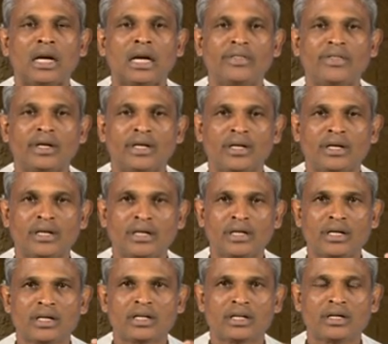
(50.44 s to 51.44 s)
அந்த
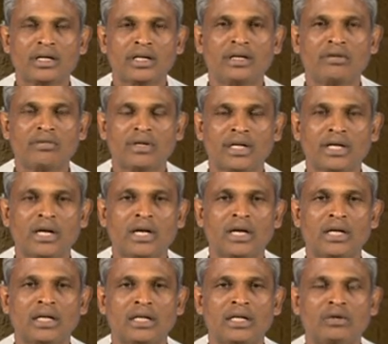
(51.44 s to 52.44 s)
நற்களை
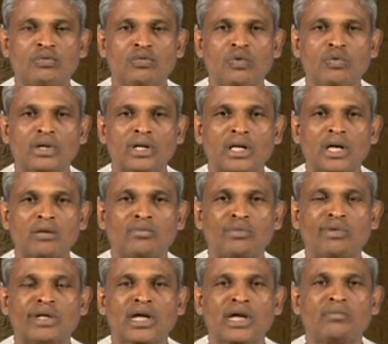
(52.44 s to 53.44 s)
வழியாக ஒவ்வொரு நாளும்
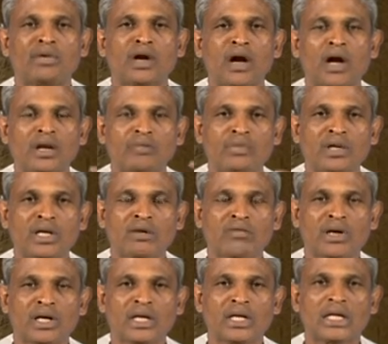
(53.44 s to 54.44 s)
நம்முடைய ஆன்மீக
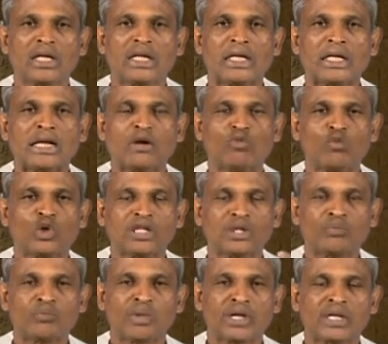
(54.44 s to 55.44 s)
வாழ்க்கைக்கு நாம்
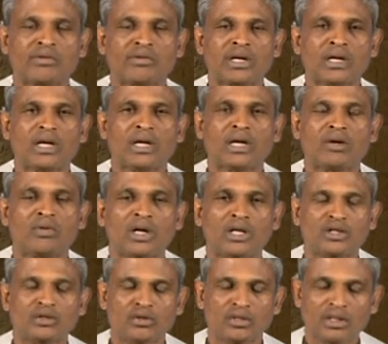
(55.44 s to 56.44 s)
ஊட்டம் பெற்றவர்களாக
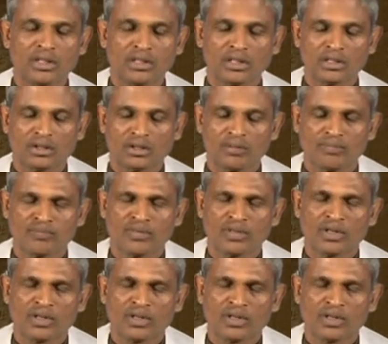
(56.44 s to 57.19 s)
வாழ்ந்து கொண்டிருக்கிறோம்